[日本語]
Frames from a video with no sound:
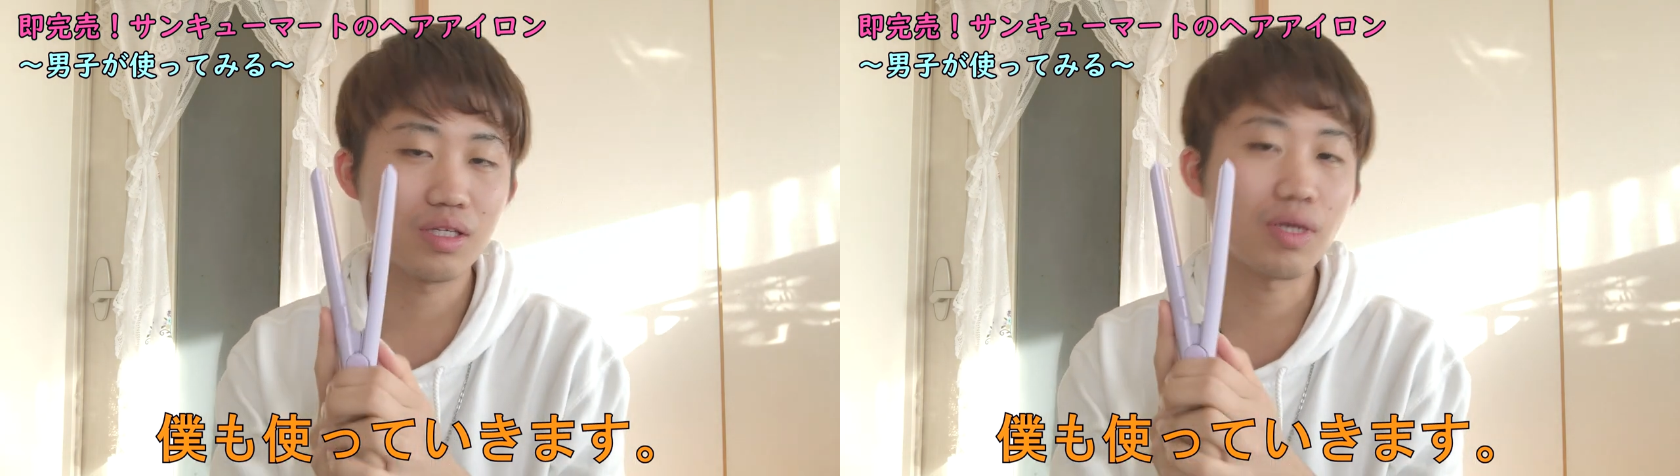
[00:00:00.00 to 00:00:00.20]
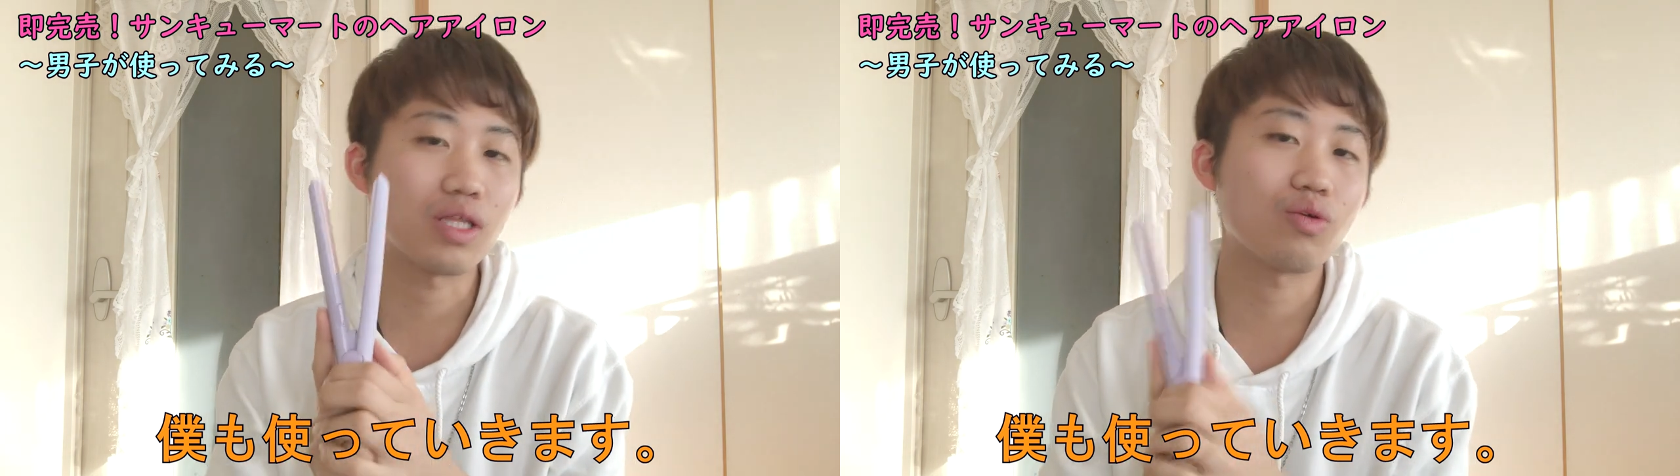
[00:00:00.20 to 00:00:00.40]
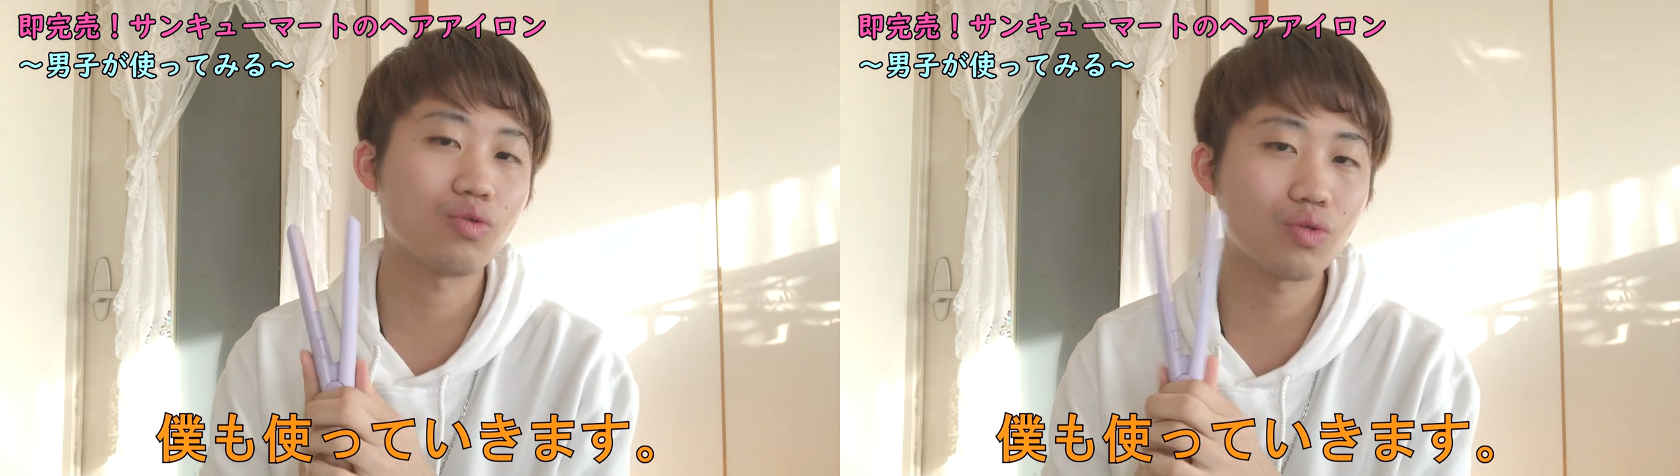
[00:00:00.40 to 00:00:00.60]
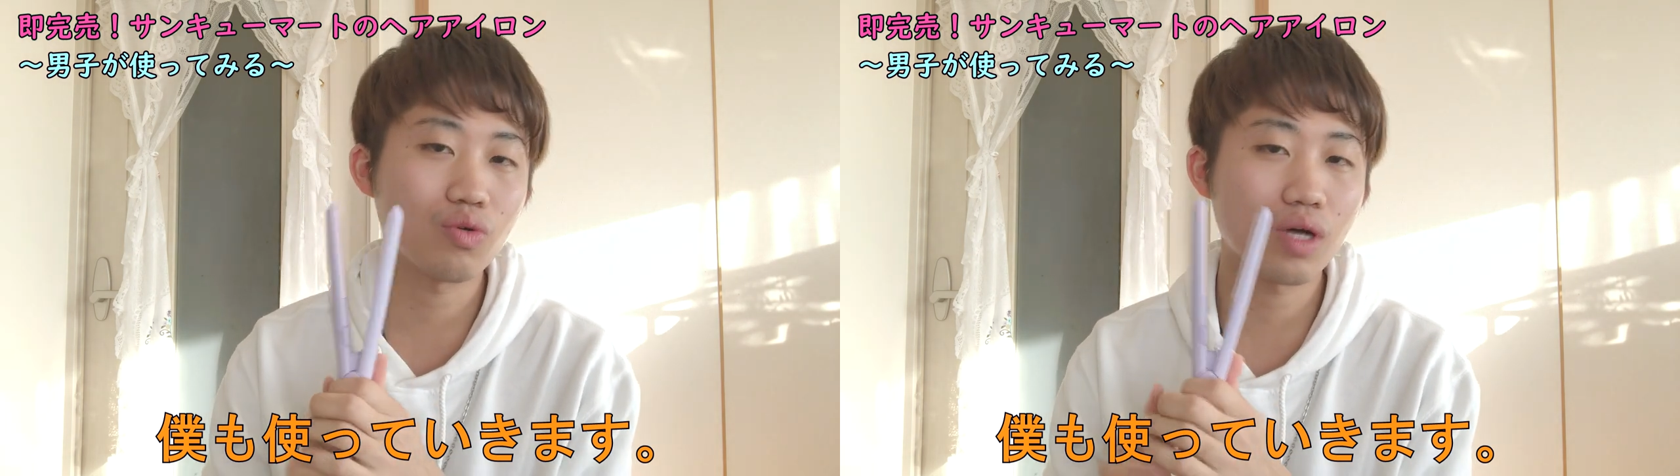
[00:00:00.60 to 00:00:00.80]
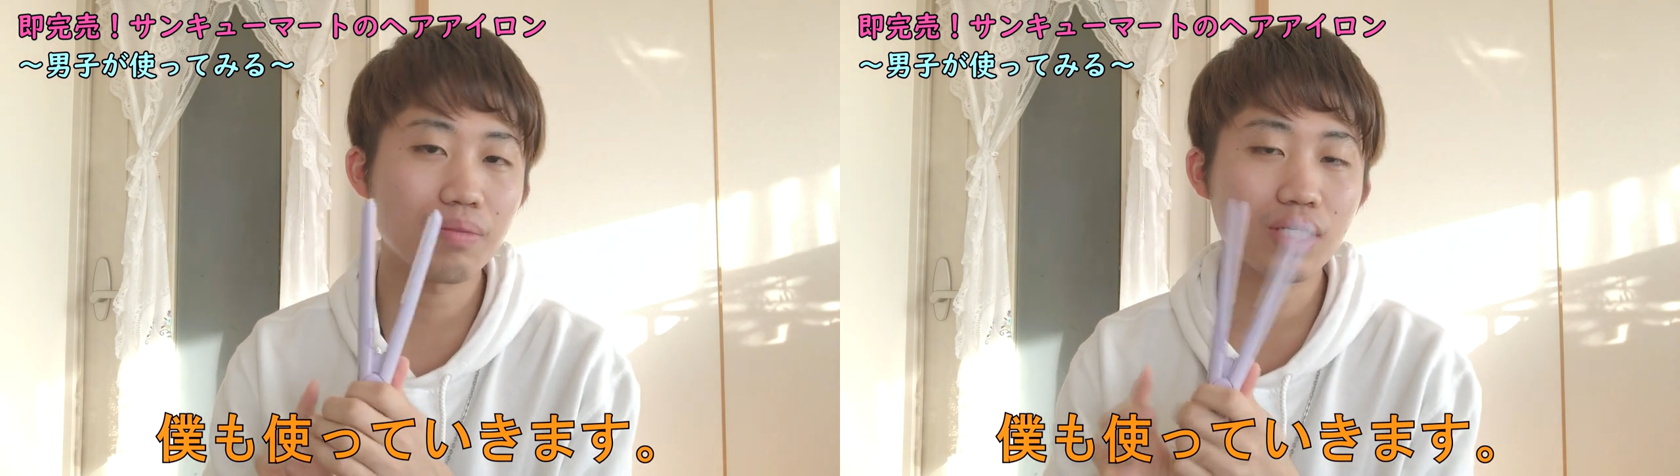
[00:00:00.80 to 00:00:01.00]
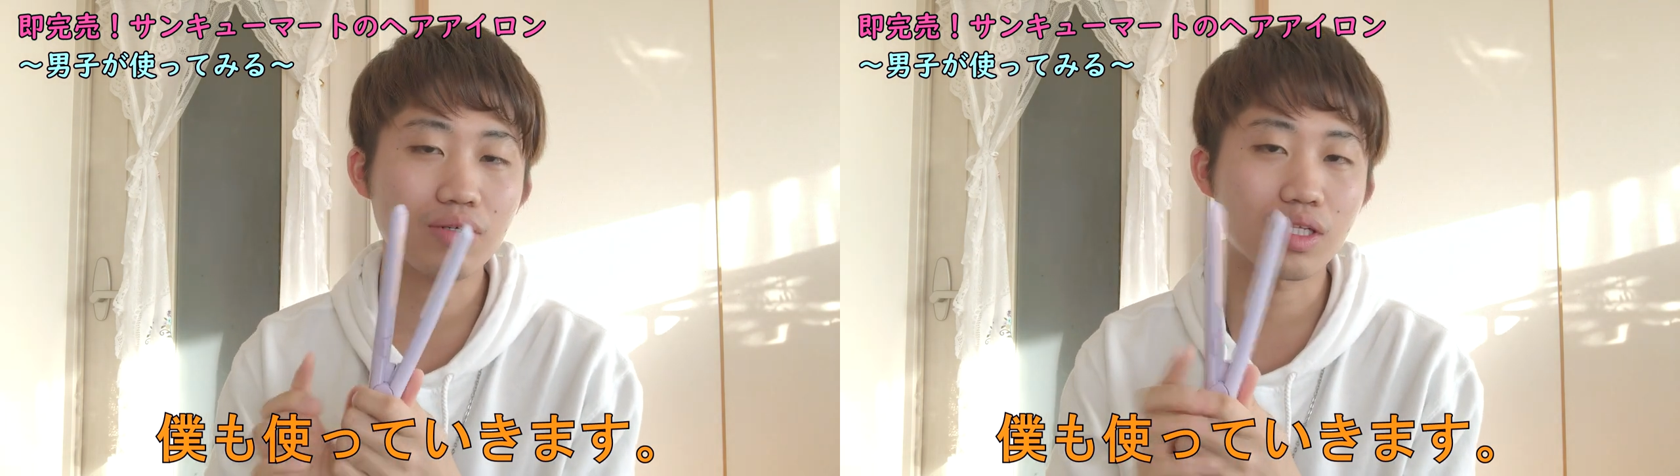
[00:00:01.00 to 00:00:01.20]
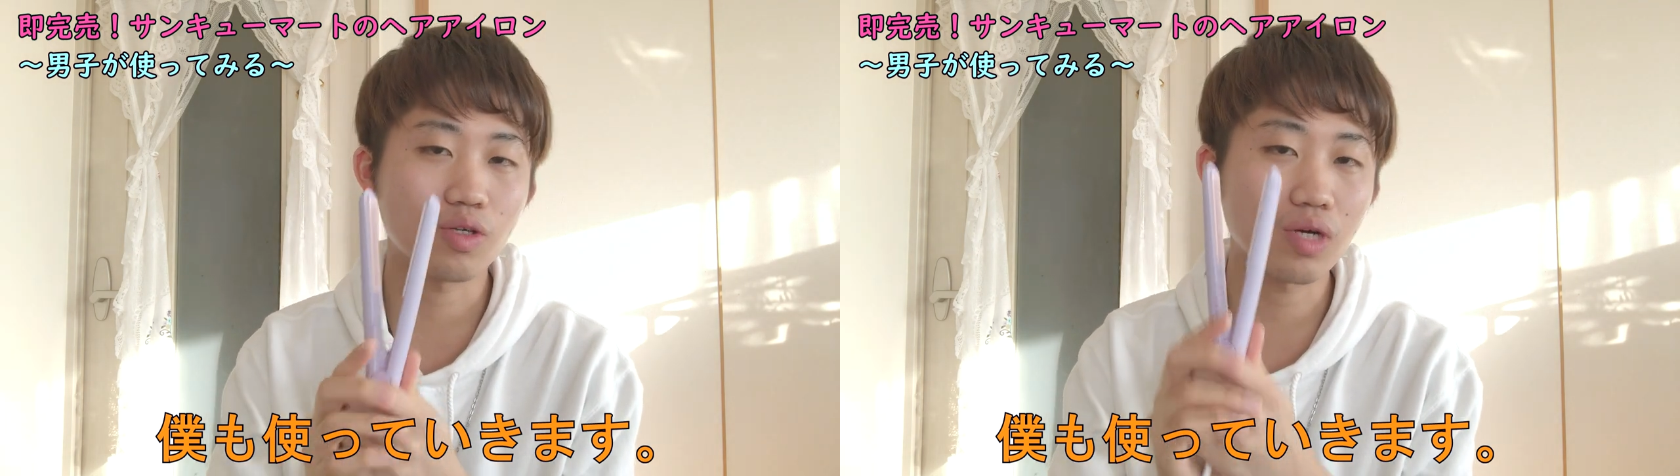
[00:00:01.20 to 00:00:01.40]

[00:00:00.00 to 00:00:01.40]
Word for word: 今ねこの動画見てくれて